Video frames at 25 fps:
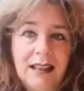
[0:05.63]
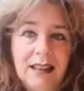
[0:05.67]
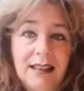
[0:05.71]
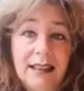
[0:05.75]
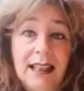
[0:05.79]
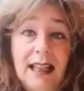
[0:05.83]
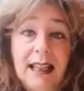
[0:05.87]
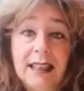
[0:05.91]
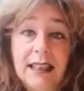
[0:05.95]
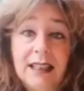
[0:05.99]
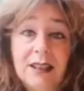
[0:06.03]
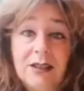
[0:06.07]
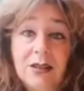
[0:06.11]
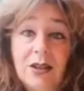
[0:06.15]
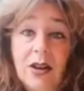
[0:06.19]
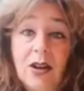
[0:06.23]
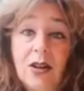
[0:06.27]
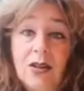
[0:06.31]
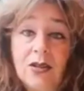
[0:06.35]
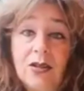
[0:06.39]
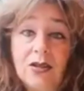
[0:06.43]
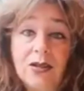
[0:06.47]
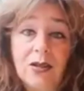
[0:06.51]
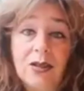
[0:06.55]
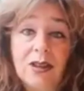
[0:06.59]
dal
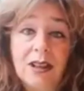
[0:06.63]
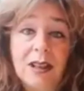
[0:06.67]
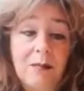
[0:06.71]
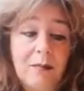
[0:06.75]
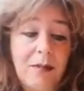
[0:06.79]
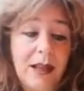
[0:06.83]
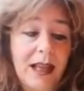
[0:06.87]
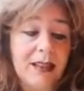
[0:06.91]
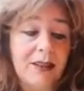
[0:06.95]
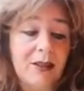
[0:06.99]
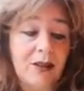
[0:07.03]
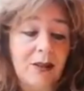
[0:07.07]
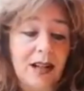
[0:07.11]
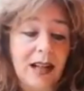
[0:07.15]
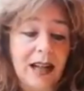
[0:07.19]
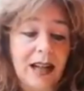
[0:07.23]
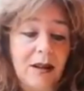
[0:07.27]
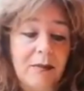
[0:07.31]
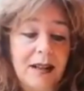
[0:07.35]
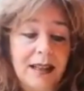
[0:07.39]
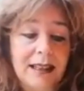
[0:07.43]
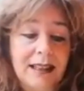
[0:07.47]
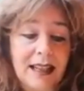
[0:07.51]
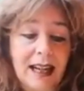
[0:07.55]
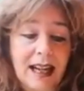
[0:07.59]
discorso di Pietro
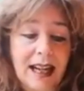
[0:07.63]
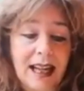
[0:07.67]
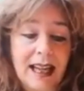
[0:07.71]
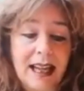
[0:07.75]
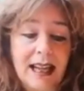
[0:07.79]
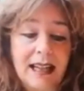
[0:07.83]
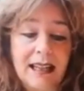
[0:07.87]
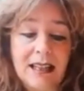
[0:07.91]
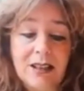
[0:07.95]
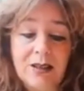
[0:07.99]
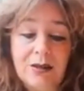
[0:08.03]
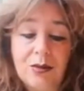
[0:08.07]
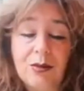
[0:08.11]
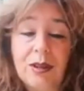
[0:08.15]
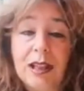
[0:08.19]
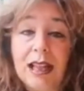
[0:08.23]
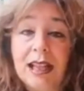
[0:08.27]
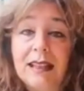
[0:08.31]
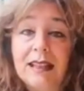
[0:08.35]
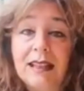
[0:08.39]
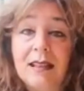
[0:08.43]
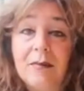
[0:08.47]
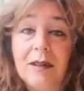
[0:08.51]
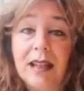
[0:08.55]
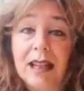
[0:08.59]
Calamandrei agli
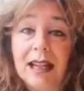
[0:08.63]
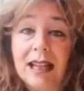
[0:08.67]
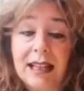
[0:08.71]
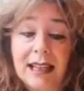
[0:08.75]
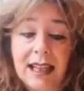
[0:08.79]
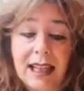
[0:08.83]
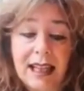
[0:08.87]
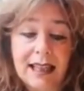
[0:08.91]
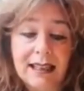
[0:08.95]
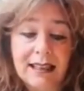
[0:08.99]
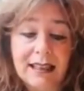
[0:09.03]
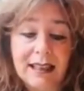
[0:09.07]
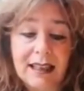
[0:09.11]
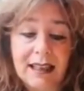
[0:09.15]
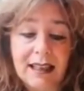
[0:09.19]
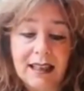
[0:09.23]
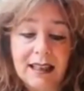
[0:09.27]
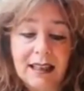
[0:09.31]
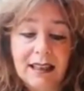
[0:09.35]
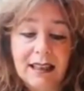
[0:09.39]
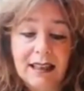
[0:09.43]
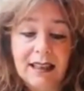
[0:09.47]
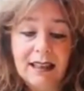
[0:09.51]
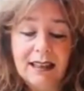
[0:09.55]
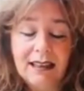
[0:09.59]
studenti milanesi
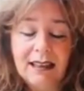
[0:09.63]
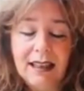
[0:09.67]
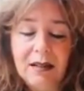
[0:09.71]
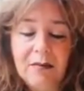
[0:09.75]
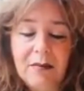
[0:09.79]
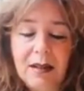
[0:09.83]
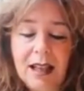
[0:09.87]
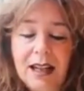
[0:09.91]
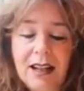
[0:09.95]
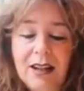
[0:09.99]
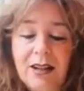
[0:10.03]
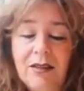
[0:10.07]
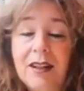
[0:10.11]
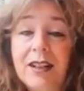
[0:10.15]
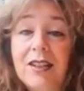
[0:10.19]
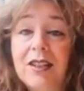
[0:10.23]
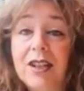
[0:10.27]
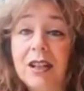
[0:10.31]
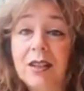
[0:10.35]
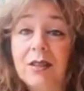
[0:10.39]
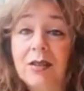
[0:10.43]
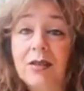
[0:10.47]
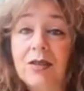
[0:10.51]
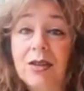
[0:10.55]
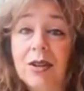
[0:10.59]
nel
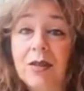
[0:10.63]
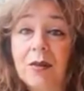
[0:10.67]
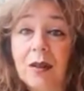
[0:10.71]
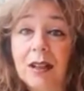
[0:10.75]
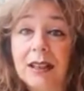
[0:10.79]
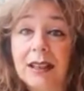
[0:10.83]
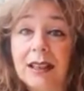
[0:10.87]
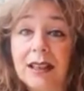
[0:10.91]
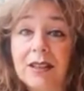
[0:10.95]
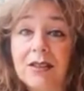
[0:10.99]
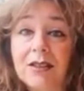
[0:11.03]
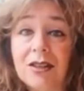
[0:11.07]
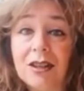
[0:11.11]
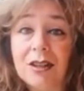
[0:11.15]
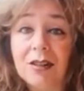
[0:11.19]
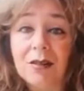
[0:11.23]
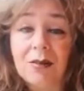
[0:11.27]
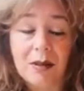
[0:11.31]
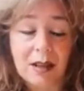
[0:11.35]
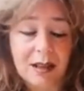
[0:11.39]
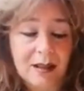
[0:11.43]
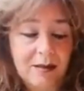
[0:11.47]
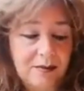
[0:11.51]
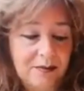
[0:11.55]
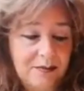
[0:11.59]

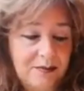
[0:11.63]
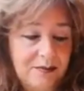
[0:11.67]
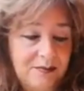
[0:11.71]
1955.